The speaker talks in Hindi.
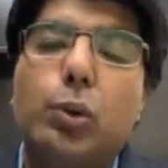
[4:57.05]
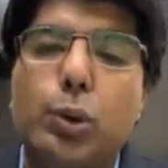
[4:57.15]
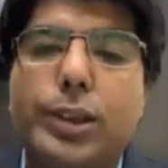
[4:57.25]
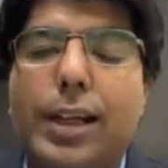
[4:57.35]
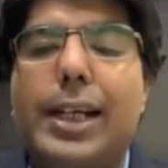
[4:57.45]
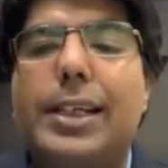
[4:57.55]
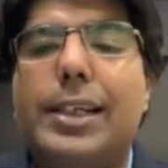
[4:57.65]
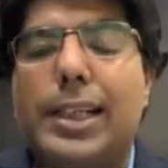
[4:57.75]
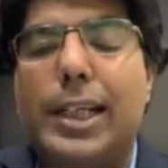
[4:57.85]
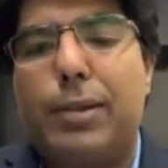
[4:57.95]
दूसरा एट
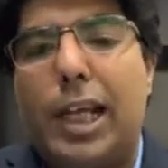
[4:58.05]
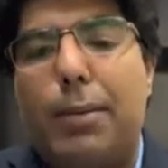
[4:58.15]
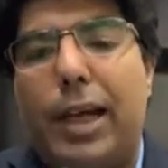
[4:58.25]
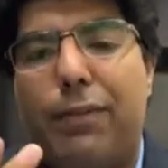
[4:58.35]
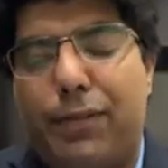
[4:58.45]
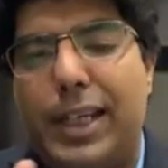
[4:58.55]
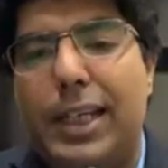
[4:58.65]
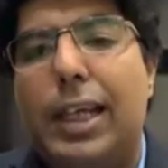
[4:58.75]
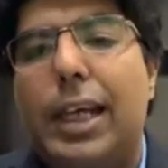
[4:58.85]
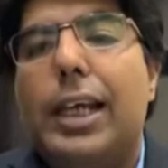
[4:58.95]
द सेम टाइम आई
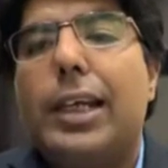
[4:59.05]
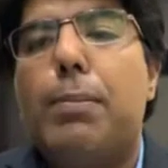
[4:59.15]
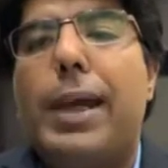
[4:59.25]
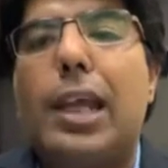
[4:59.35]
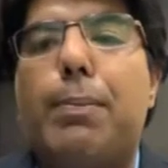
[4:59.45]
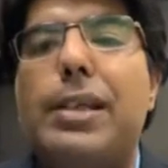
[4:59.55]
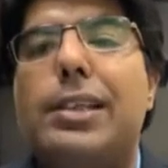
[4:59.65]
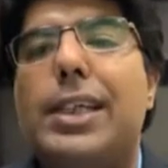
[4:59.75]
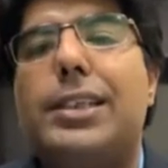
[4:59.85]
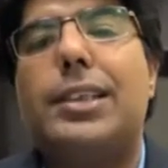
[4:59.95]
फील कि मैंने अपनी
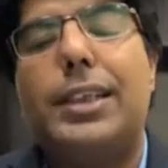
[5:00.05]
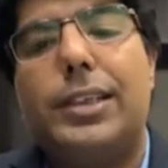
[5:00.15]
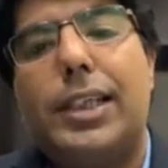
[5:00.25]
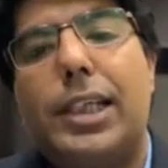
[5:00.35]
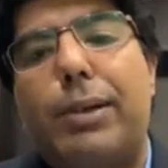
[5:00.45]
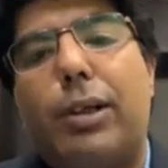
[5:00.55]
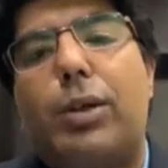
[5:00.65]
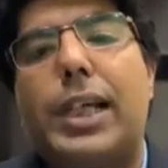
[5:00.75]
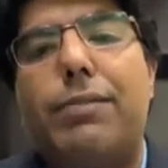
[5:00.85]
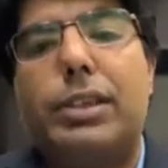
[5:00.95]
सी एस एस की जर्नी
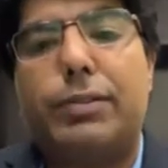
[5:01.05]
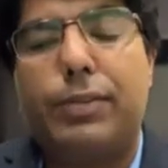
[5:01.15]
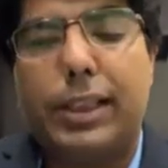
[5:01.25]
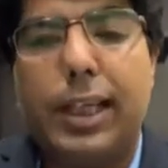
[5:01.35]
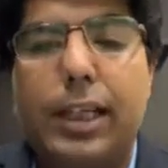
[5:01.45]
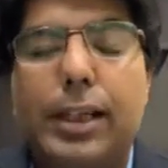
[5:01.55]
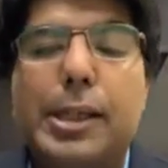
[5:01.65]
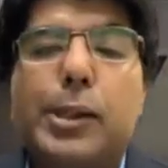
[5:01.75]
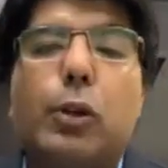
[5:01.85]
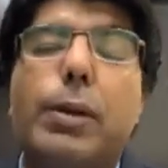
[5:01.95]
बिकॉज आई वॉज वर्किंग
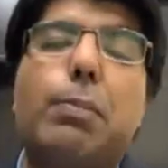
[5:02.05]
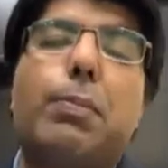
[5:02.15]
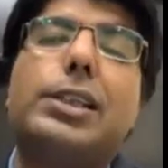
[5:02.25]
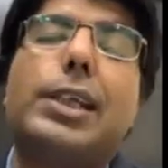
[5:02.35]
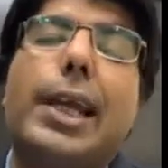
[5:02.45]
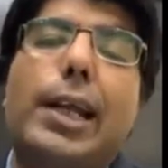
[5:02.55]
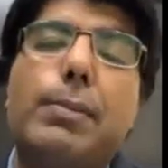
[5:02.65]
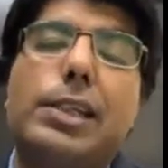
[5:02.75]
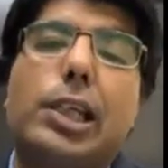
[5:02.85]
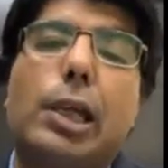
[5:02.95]
तो मेरे पास
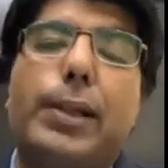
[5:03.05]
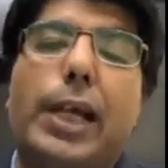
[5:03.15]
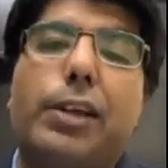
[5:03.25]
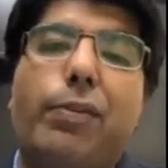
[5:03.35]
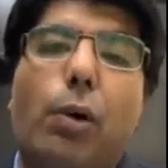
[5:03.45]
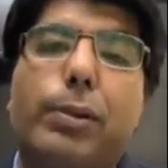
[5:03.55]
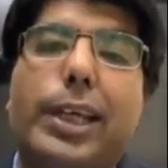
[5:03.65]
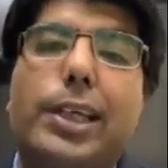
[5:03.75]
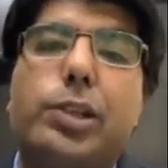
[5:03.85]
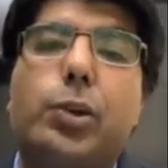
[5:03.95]
अकेडमीज के प्लेटफॉर्म की